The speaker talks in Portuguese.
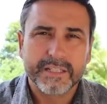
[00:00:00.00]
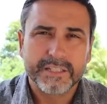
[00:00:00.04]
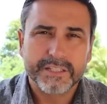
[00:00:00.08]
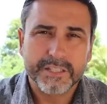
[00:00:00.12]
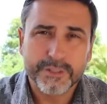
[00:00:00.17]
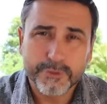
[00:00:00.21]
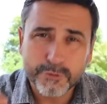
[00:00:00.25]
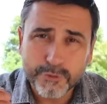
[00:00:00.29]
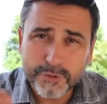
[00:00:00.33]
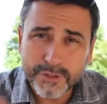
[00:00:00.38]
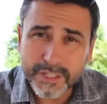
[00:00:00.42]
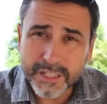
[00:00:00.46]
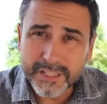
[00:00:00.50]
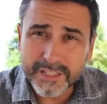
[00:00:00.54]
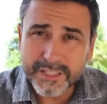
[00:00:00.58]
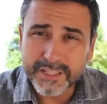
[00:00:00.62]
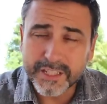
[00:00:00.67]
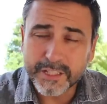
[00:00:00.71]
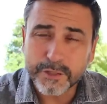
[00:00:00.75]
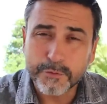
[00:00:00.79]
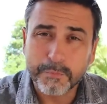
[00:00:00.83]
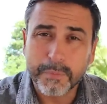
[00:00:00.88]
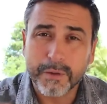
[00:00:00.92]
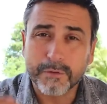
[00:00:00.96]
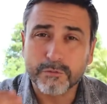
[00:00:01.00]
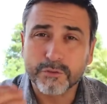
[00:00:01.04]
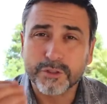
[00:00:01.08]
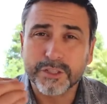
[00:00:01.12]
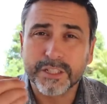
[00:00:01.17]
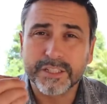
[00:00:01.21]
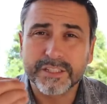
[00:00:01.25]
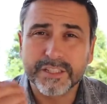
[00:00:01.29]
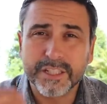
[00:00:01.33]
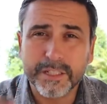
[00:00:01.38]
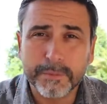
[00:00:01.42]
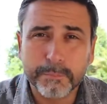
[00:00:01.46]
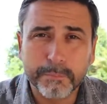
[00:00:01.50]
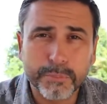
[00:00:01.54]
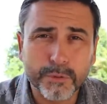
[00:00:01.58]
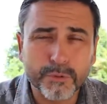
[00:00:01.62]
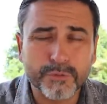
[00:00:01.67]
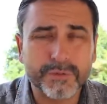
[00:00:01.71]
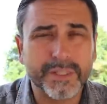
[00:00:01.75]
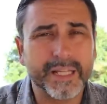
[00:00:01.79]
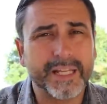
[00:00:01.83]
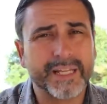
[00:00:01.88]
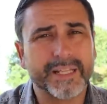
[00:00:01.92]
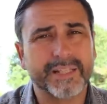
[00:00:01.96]
Jesus está dizendo para você ser
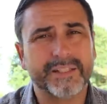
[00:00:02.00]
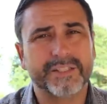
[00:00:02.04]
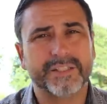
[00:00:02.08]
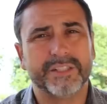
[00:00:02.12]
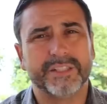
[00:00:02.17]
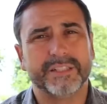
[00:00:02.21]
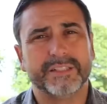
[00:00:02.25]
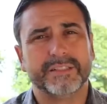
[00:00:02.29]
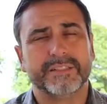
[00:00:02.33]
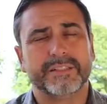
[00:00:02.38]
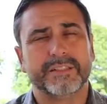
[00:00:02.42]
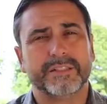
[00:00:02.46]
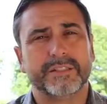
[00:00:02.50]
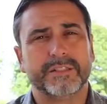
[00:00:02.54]
prudente,